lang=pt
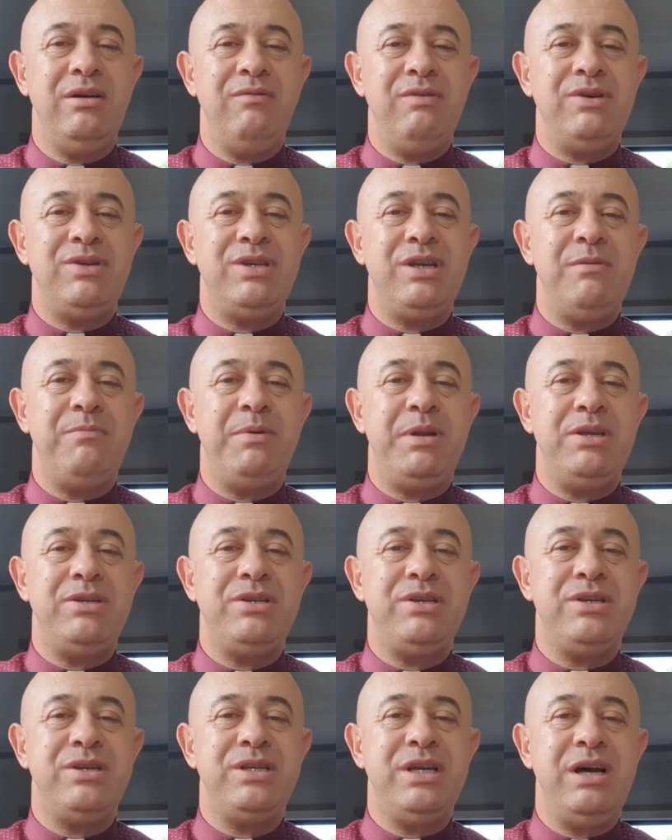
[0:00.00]
você
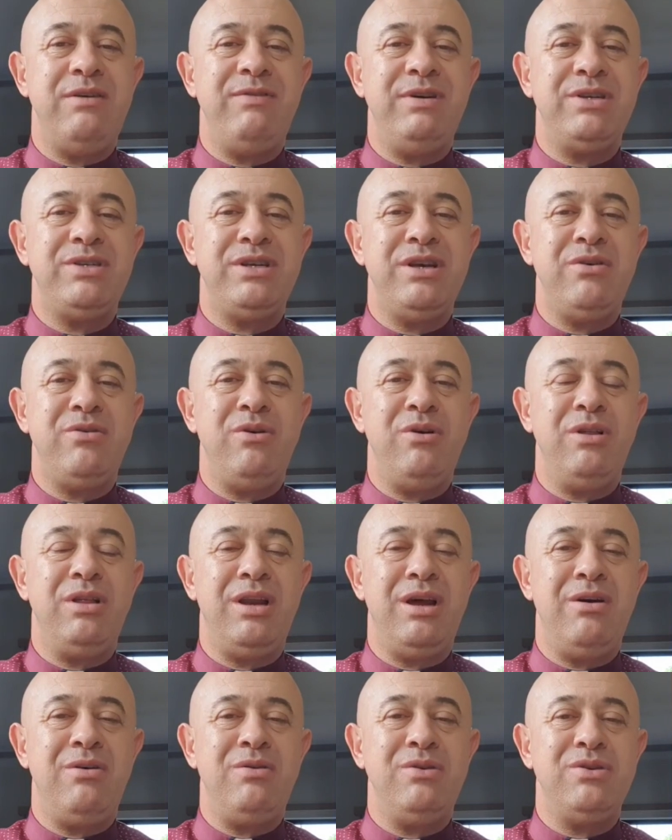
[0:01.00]
precisava se
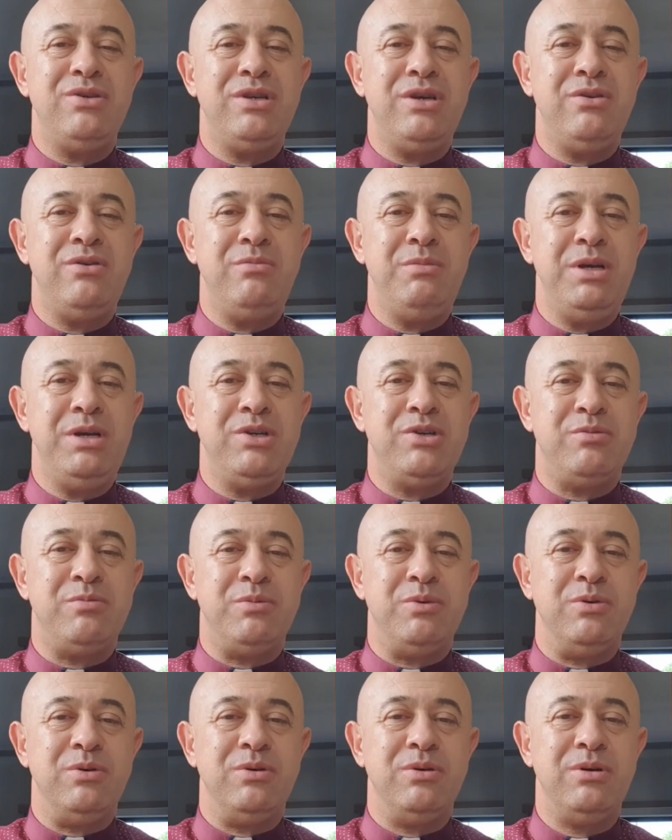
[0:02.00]
encontrar consigo
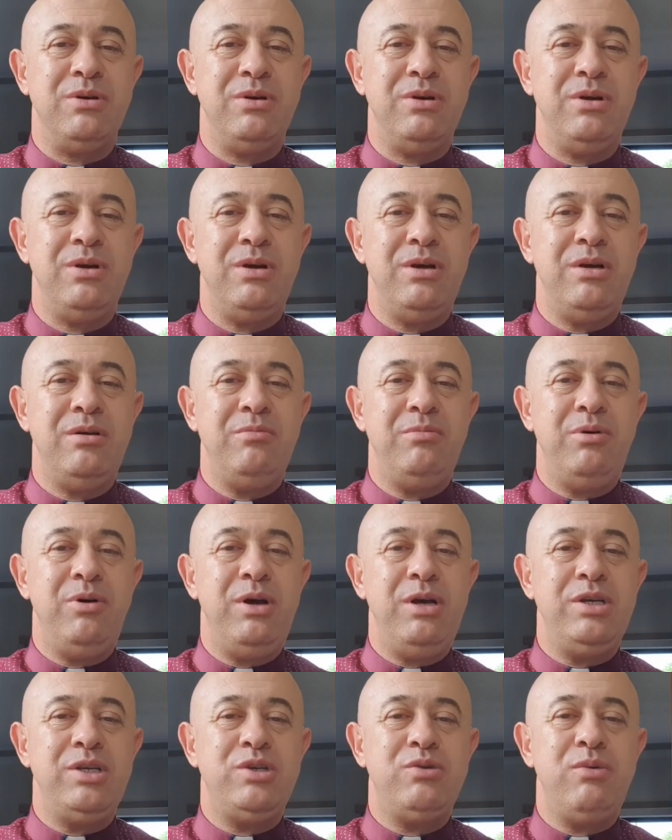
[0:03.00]
mesmo,
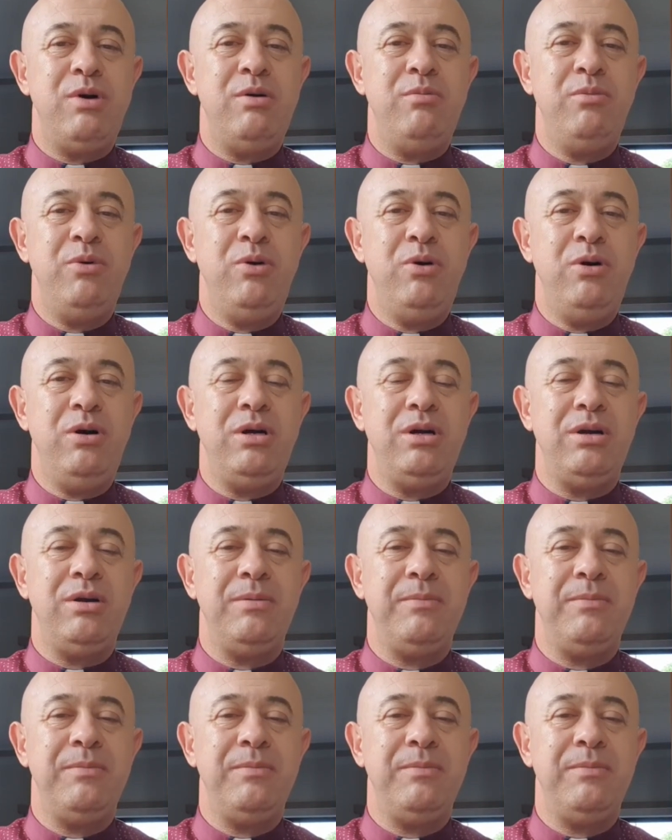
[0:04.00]
pois o amor